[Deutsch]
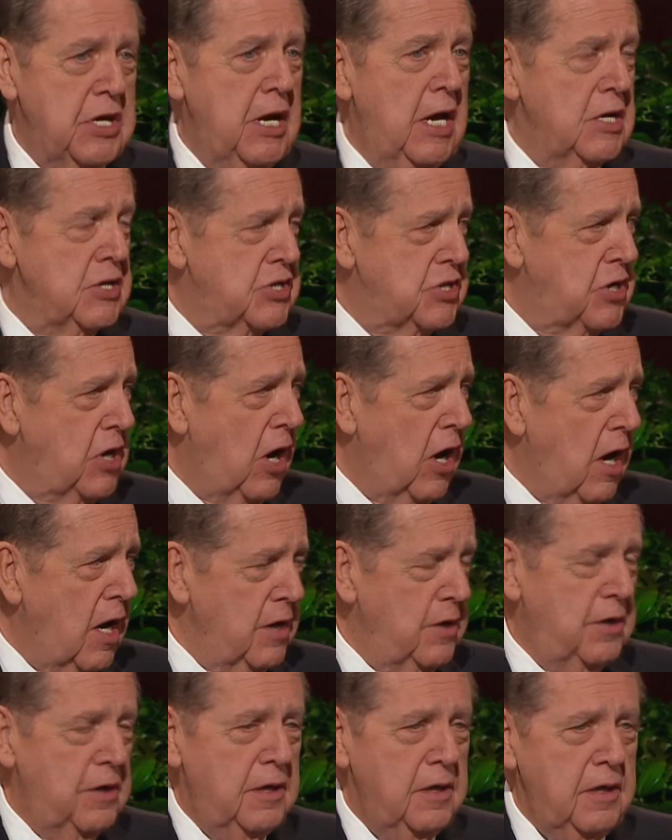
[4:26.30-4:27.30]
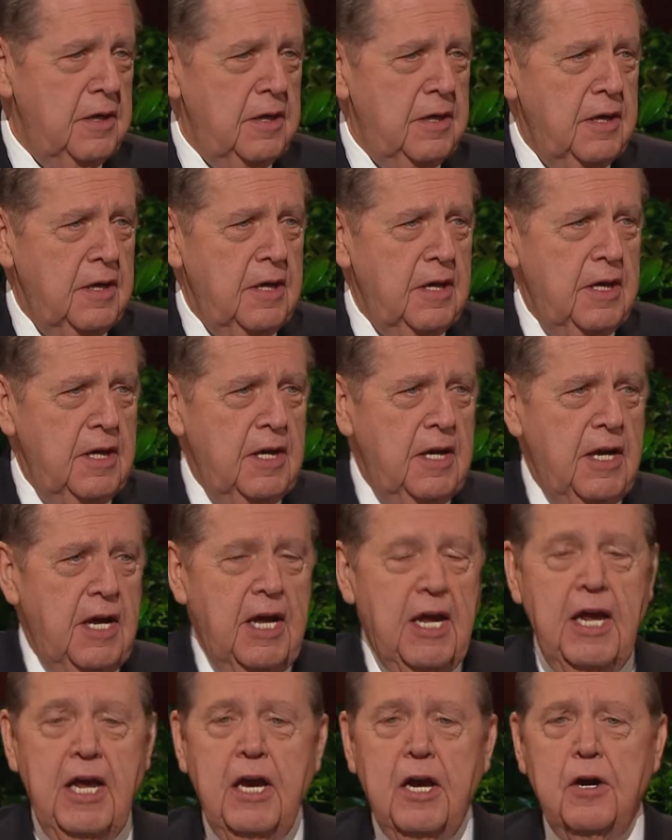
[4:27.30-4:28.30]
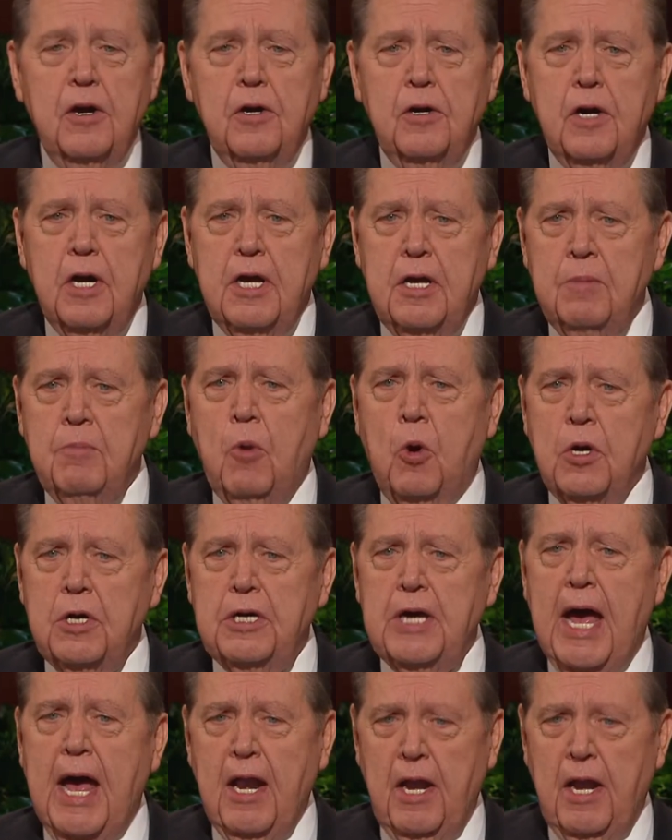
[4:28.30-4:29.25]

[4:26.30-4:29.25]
Wie Präsident Russell M. Nelson einmal gesagt hat,